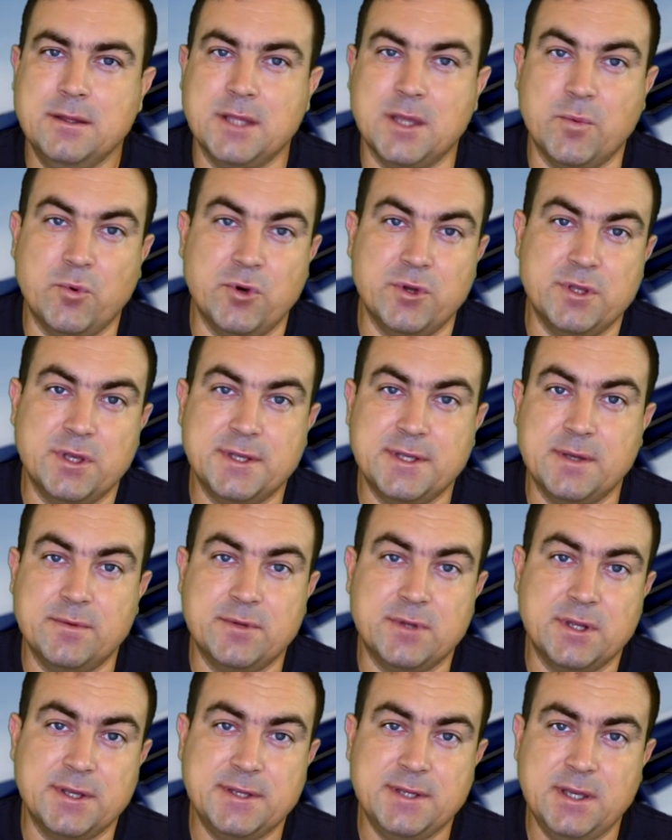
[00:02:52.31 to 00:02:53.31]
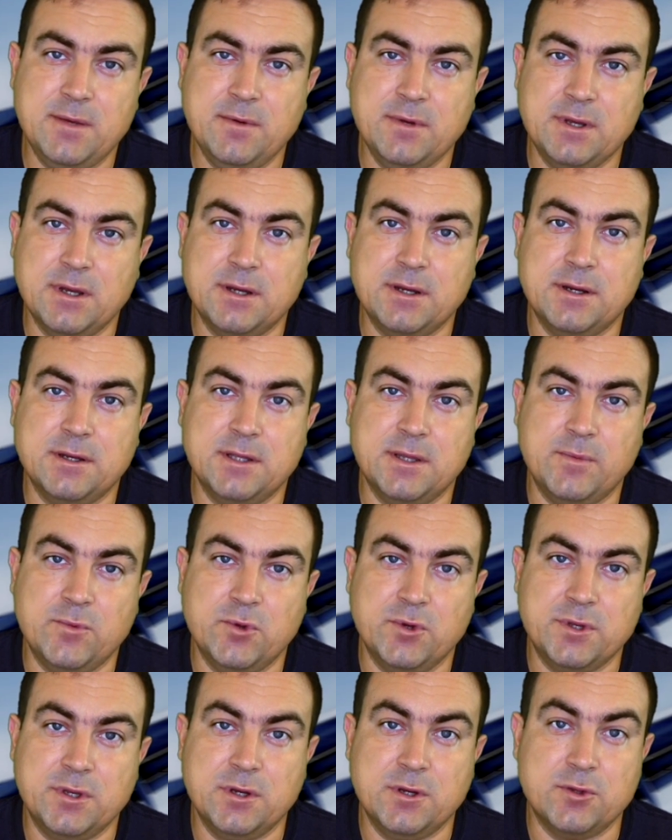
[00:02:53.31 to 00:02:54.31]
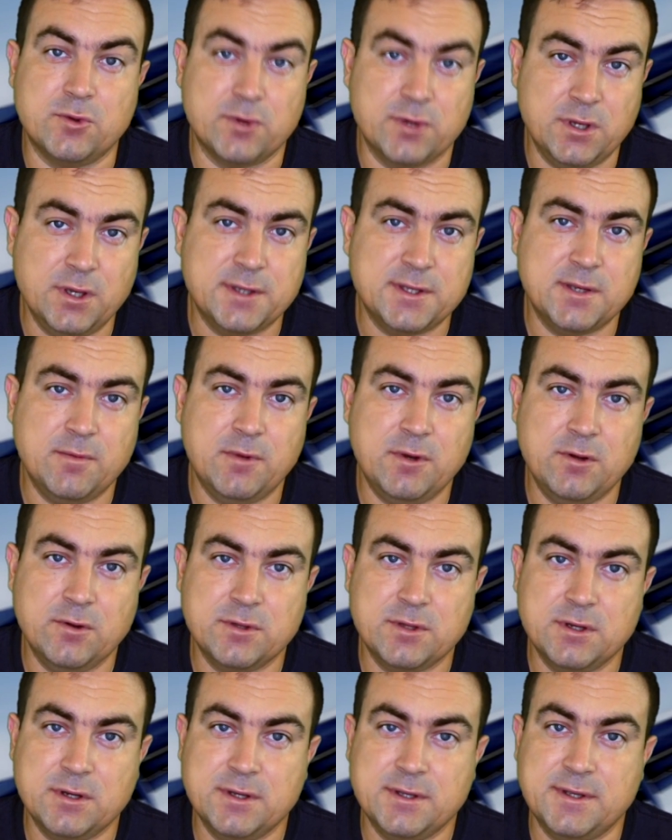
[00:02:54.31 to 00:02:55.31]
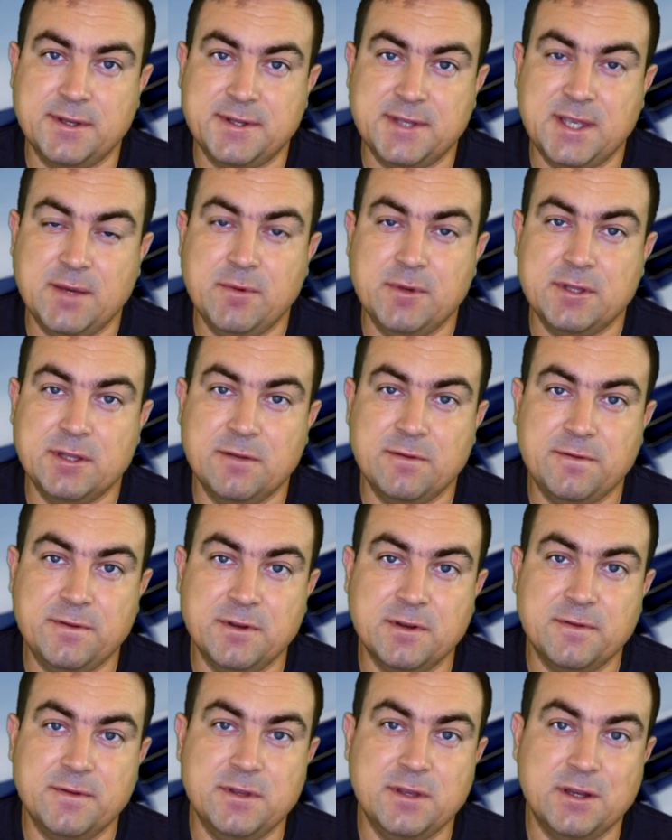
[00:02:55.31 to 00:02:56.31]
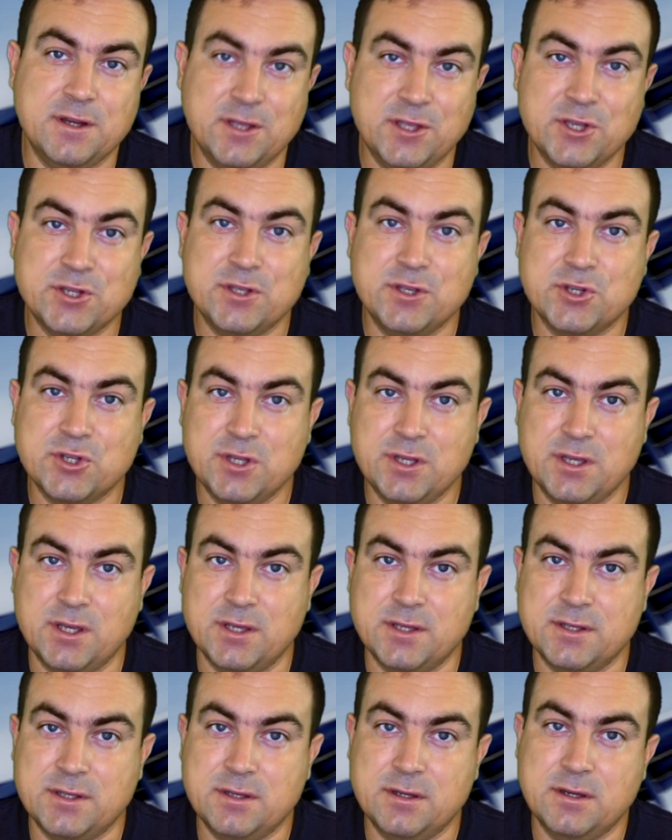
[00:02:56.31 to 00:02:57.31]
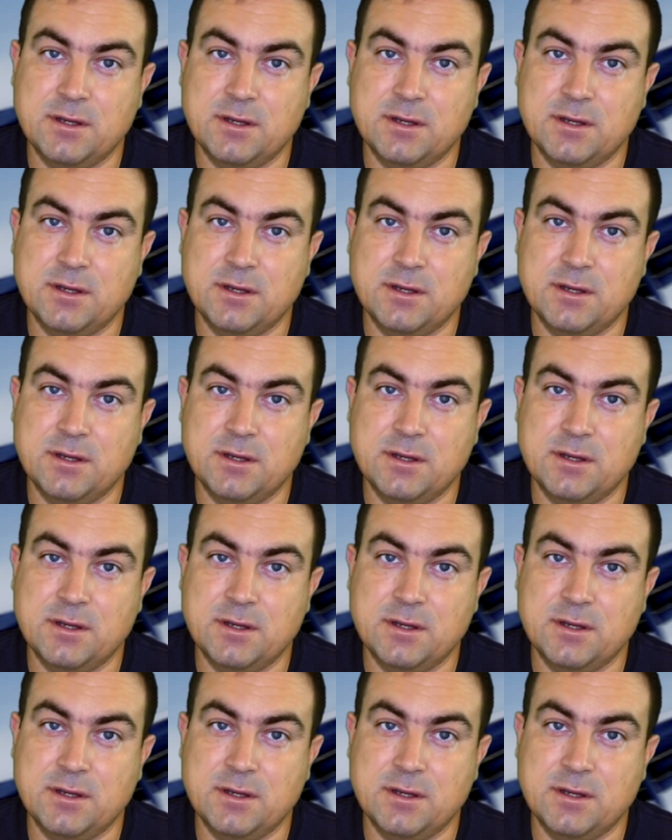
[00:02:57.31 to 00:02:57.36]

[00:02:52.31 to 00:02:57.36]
На Боинге 737, как и на многих других самолетах, система демпфирования, конечно же, есть.